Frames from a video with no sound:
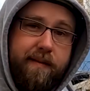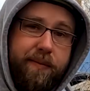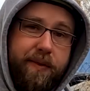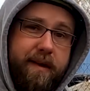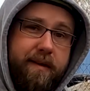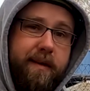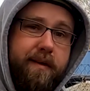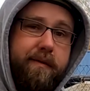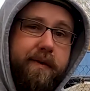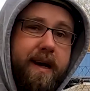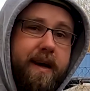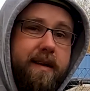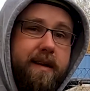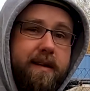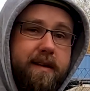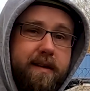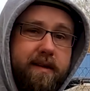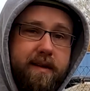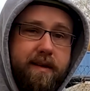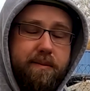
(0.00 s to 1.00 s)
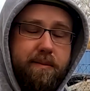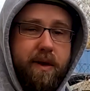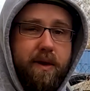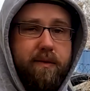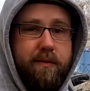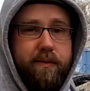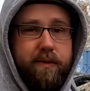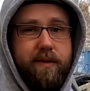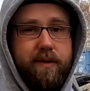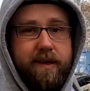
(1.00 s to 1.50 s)
Das erfahrt ihr im
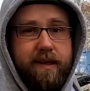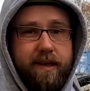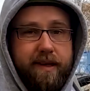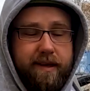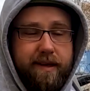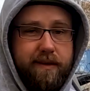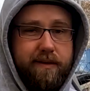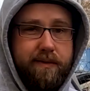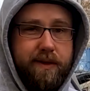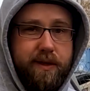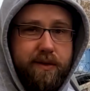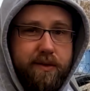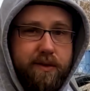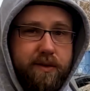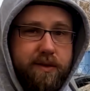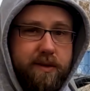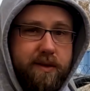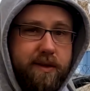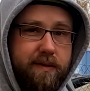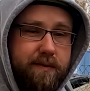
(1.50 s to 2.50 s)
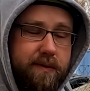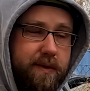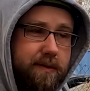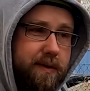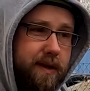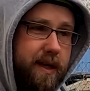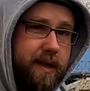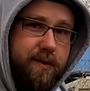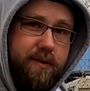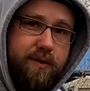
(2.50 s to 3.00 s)
Laufe des Videos, wie
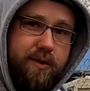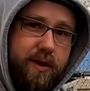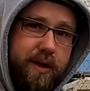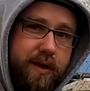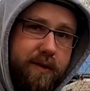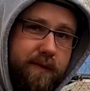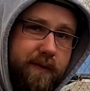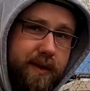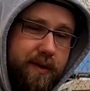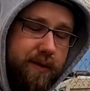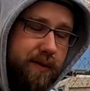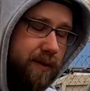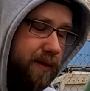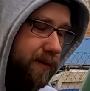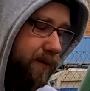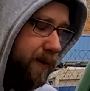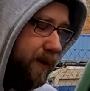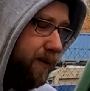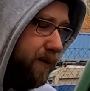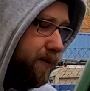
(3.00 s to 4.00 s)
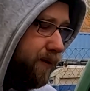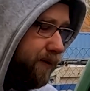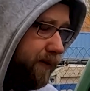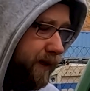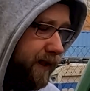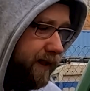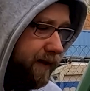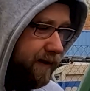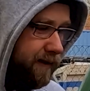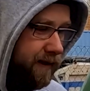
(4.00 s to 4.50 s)
wir dazu stehen und was unsere
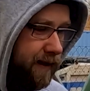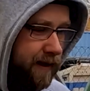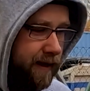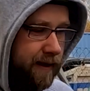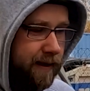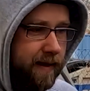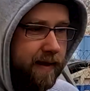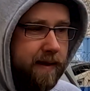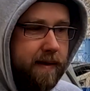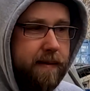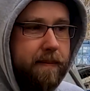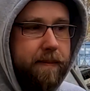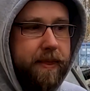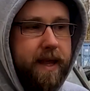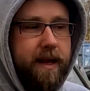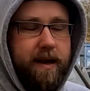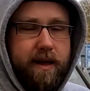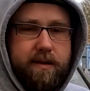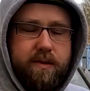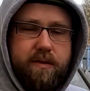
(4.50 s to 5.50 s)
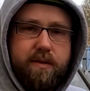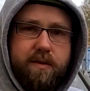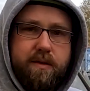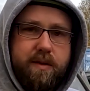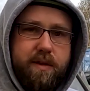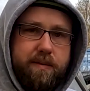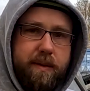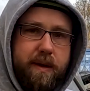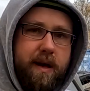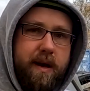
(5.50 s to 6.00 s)
Philosophie ist. Lasst uns
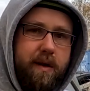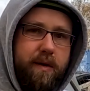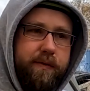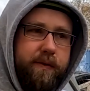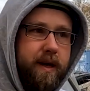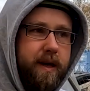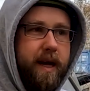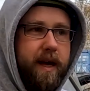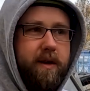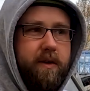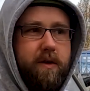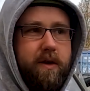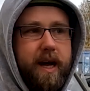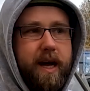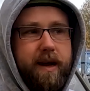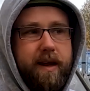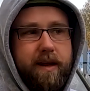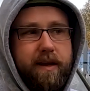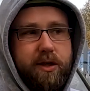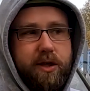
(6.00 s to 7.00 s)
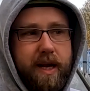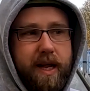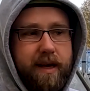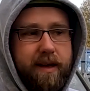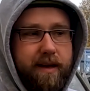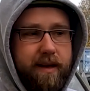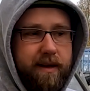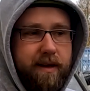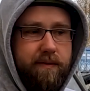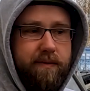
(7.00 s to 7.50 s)
ruhig mal auf den einen oder anderen
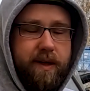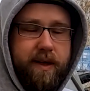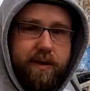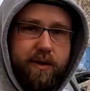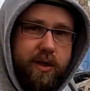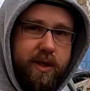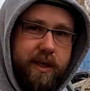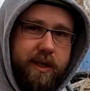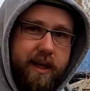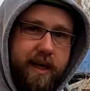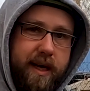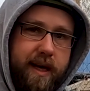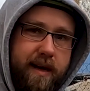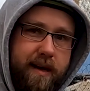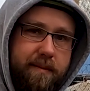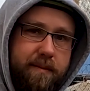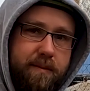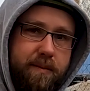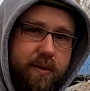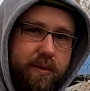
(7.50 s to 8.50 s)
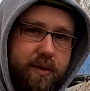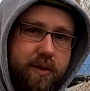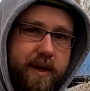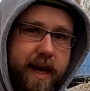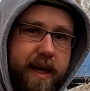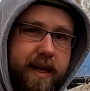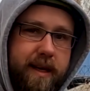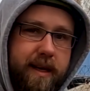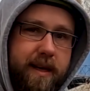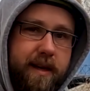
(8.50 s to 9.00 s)
Schlachter, den wir hier stehen haben, kurz
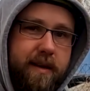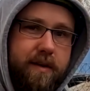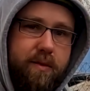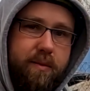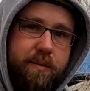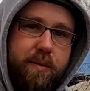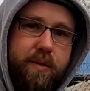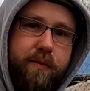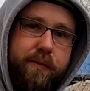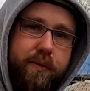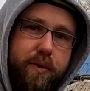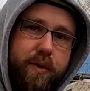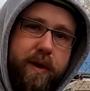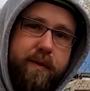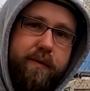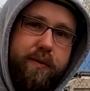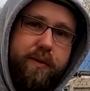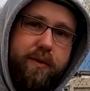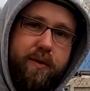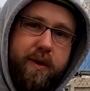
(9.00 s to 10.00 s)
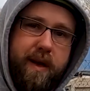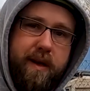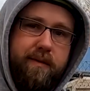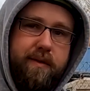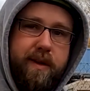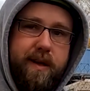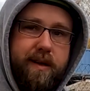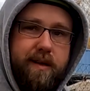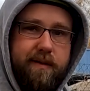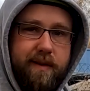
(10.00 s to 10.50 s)
eingehen, um ein Gefühl dafür zu
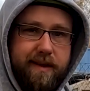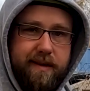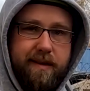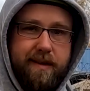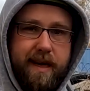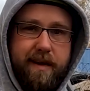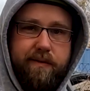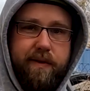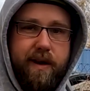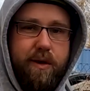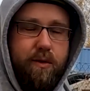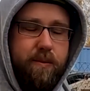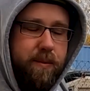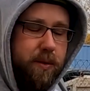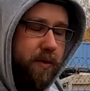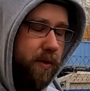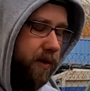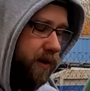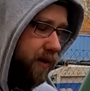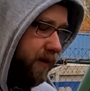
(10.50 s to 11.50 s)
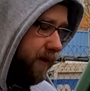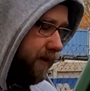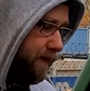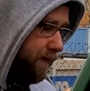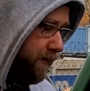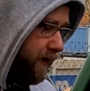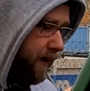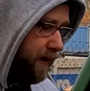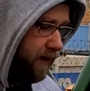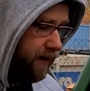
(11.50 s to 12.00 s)
entwickeln, was es einfach auch bedeutet.
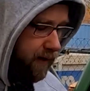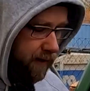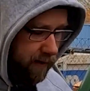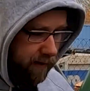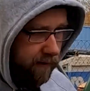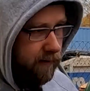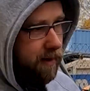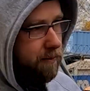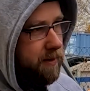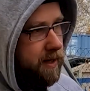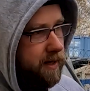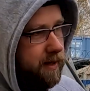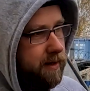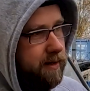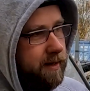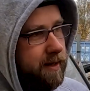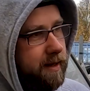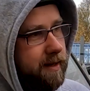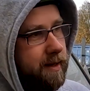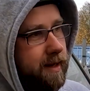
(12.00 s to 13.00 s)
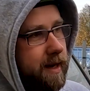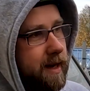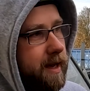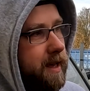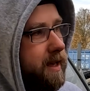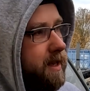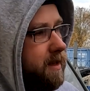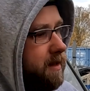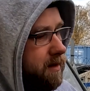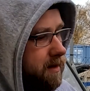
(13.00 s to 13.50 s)
Wir haben hier einen
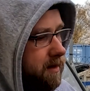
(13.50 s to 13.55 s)
T3,